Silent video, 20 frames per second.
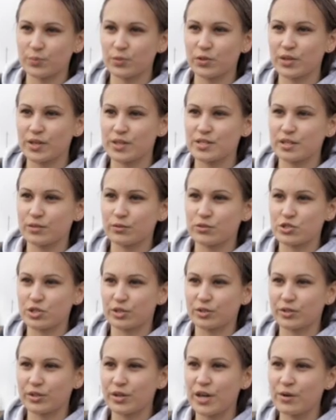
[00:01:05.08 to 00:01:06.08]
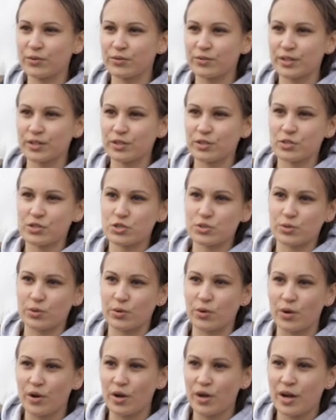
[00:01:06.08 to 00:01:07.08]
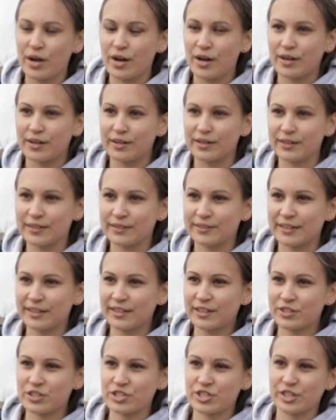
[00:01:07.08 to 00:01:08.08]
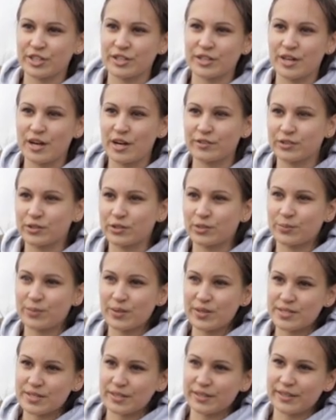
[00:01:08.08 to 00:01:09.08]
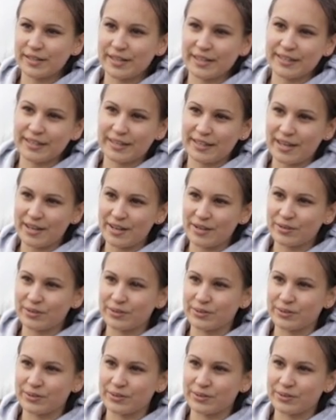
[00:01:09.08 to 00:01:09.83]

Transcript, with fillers: и много девушек, но я уверена, что а, таких же автолюбителей, как и я,